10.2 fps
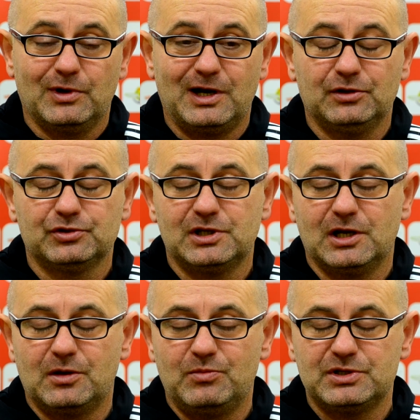Radość
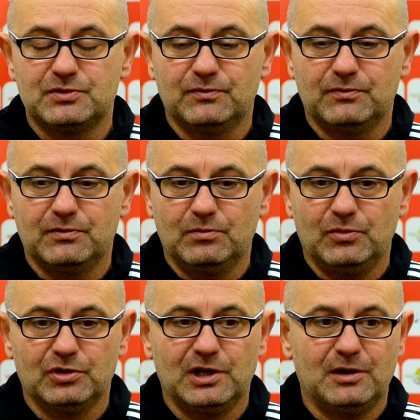dla kibiców
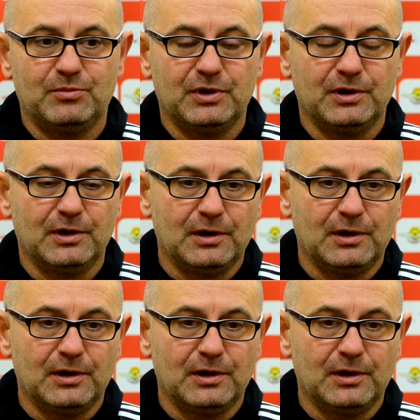oderby derby